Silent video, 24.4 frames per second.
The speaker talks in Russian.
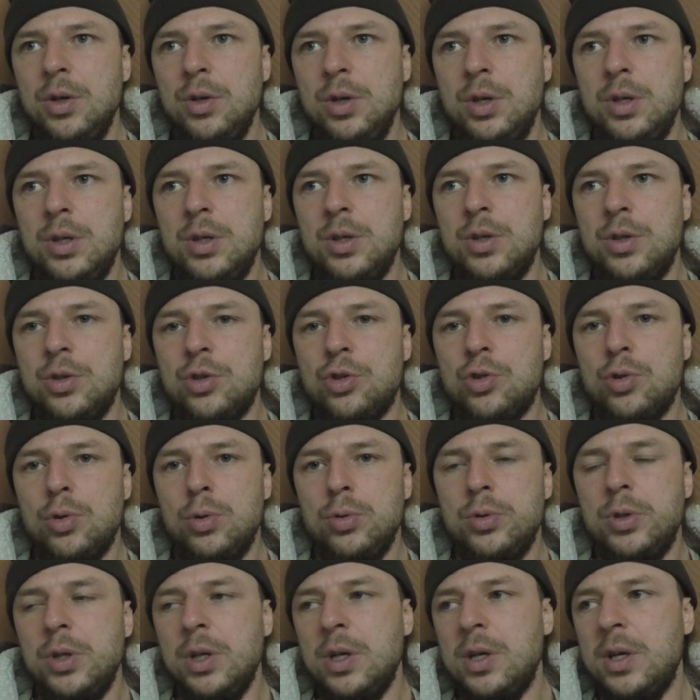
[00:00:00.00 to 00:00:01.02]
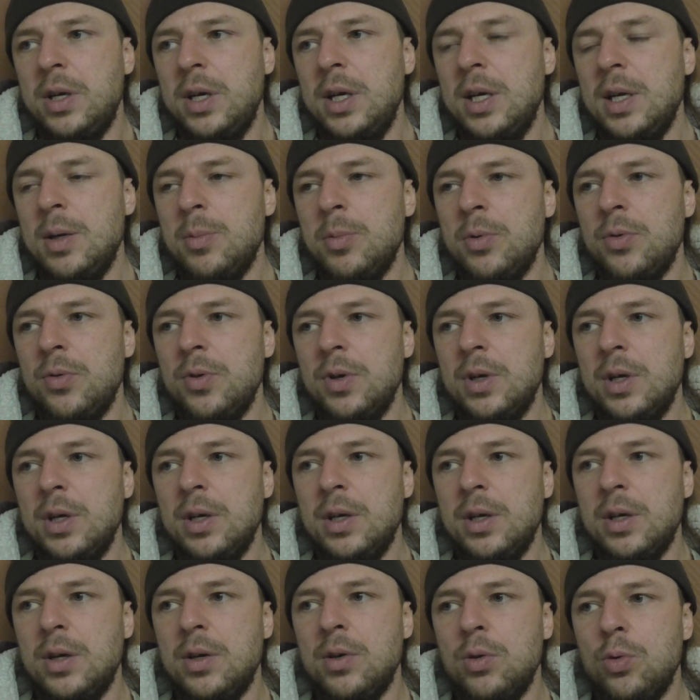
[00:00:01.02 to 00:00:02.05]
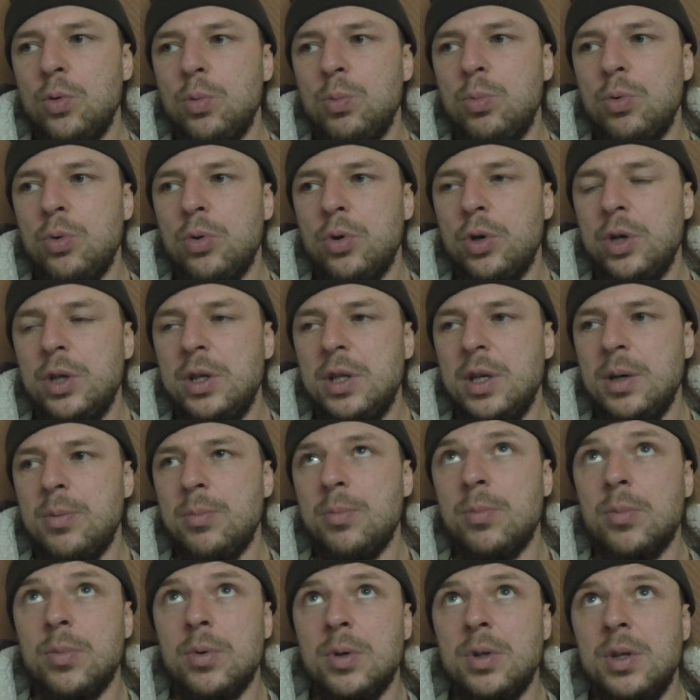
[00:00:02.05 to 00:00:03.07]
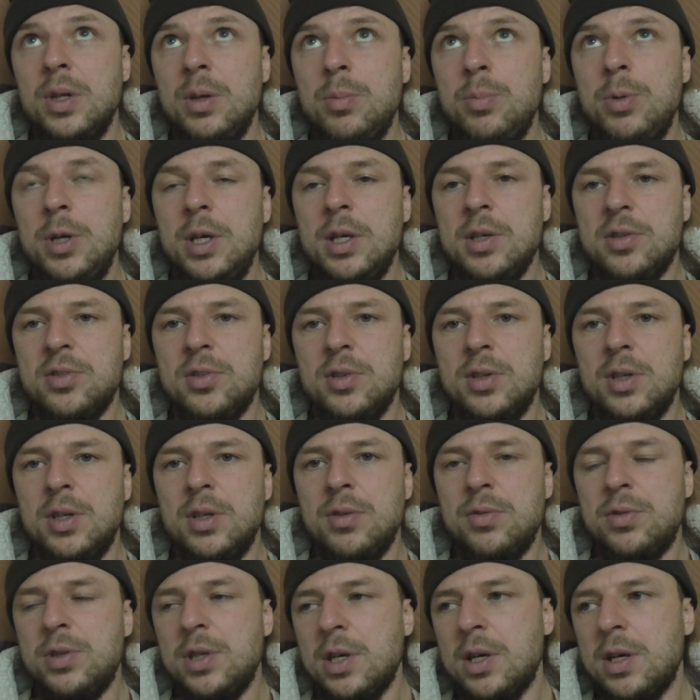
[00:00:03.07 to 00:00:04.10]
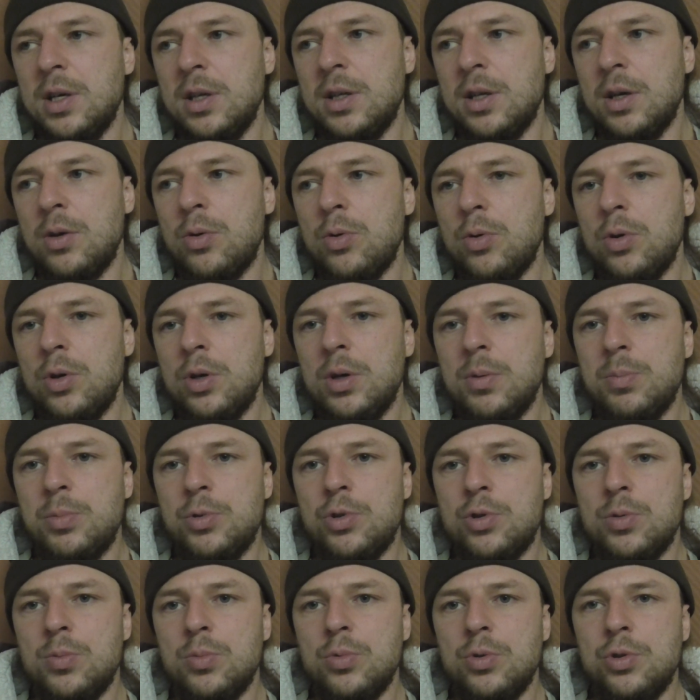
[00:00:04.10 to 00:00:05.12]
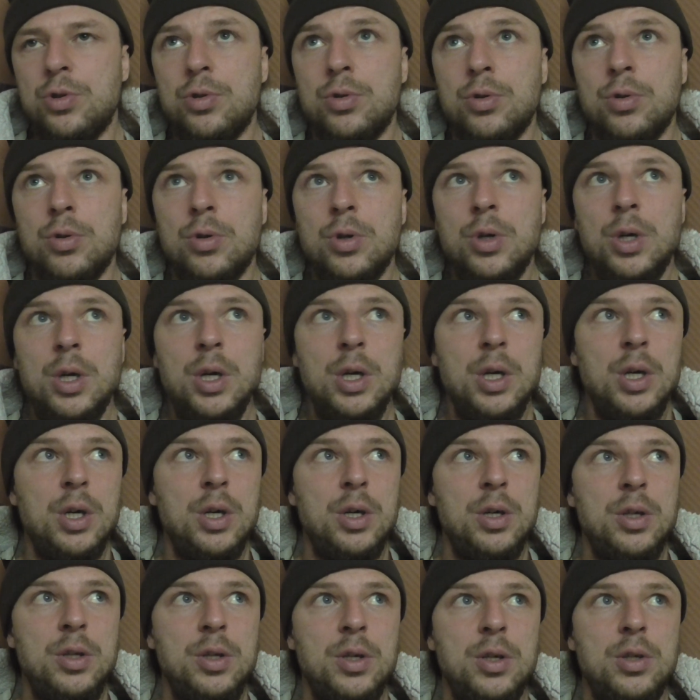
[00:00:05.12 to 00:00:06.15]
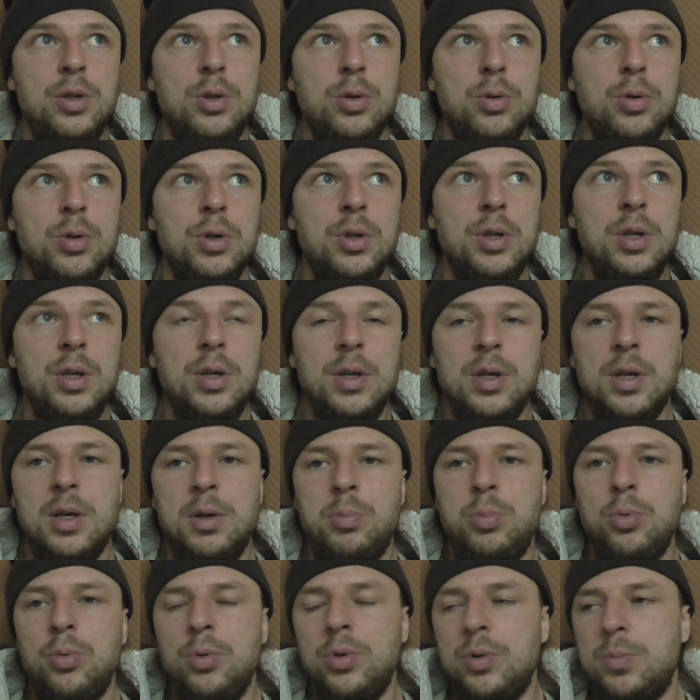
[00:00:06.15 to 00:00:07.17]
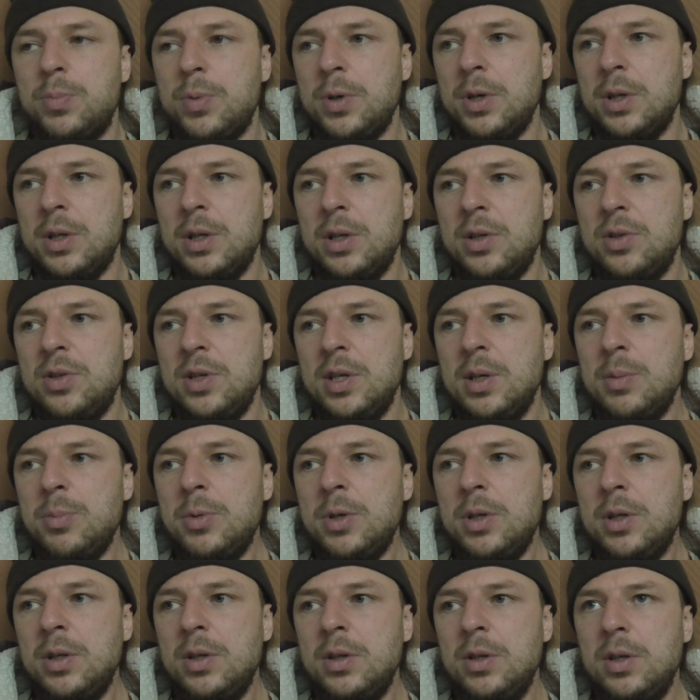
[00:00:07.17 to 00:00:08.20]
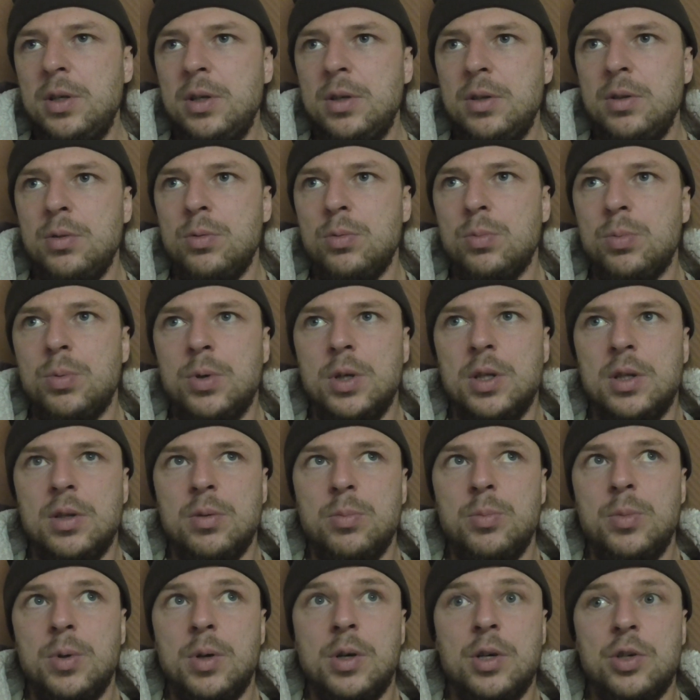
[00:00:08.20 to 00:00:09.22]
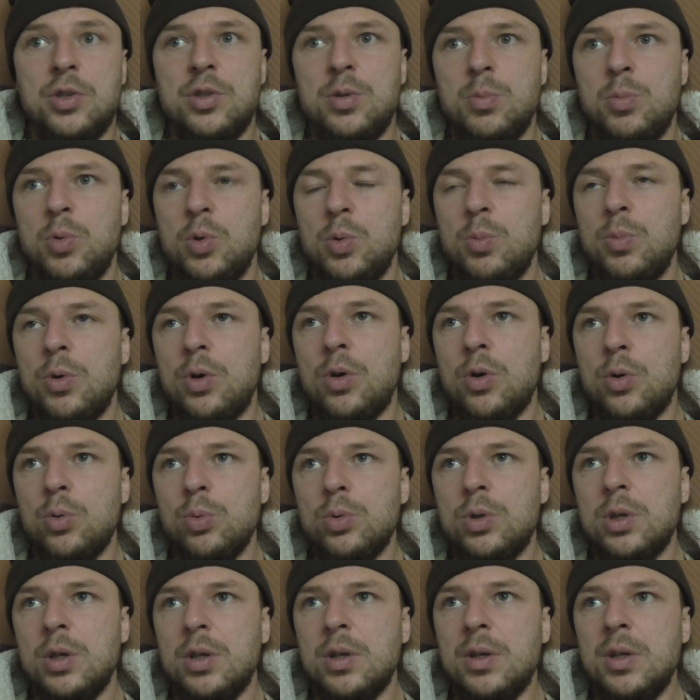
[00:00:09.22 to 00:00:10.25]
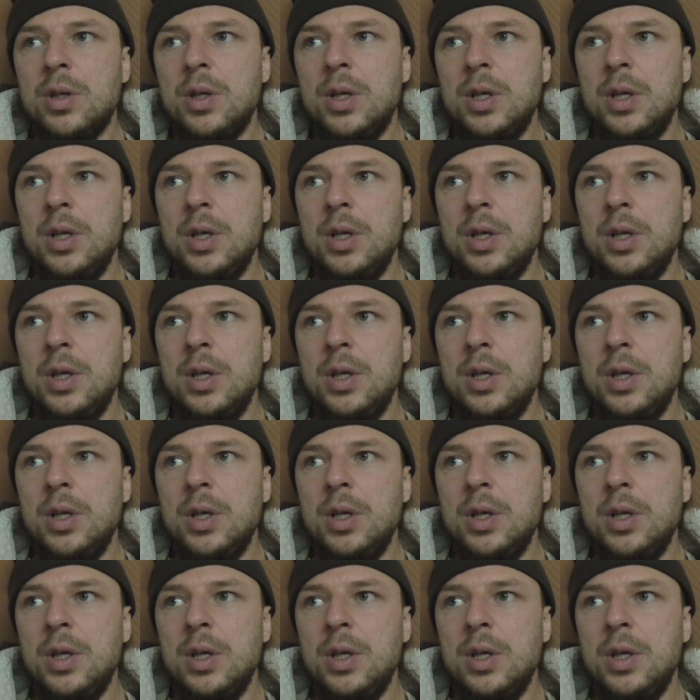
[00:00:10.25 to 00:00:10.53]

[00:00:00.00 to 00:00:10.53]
э, желтый, кремовый, голубой, там небесный и всякое такое. Почему еще никто не хайпует по этой теме, не, ну, это, мне кажется, было бы круто,